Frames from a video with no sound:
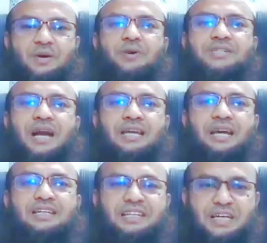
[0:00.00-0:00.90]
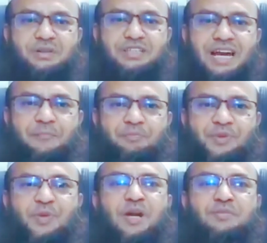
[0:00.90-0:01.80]
ওয়া
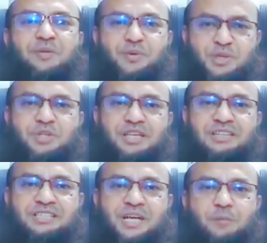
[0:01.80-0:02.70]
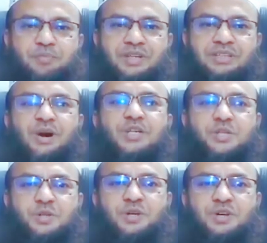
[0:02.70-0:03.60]
তোমরা আমার পরিচয় জানতে চাও তাহলে
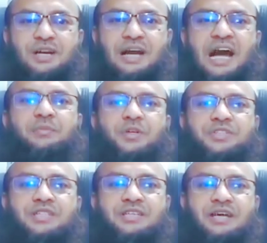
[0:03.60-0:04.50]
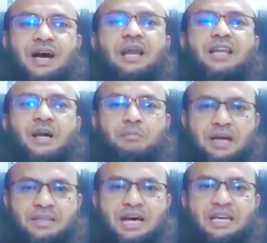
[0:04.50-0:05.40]
শোনো আমি হচ্ছি আল্লাহর
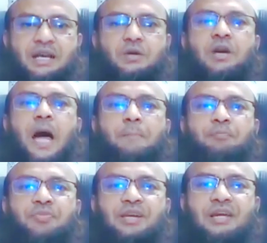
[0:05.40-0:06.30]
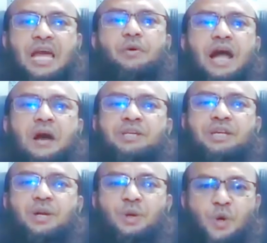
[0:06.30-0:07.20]
বান্দা আল্লাহর গোলাম এবং আমি
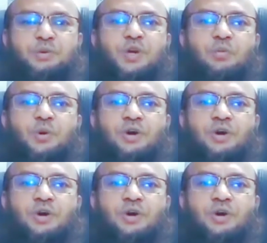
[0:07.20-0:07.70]
নবী হব